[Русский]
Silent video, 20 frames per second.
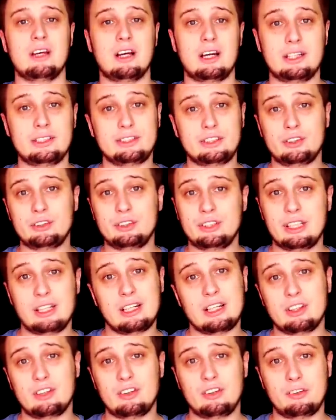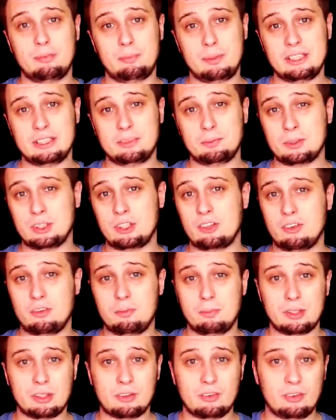А есть люди, для которых, в принципе, слово
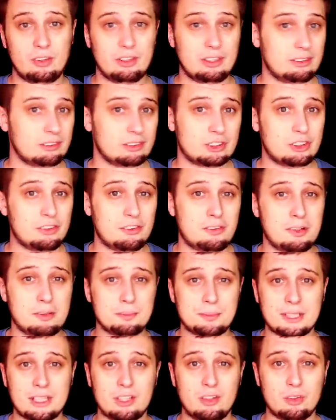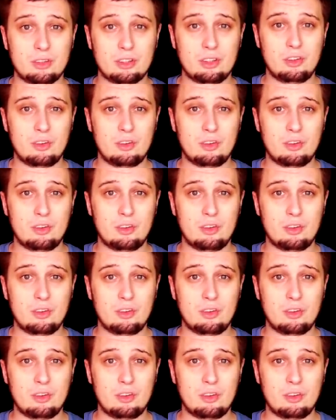биткоин – слово абсолютно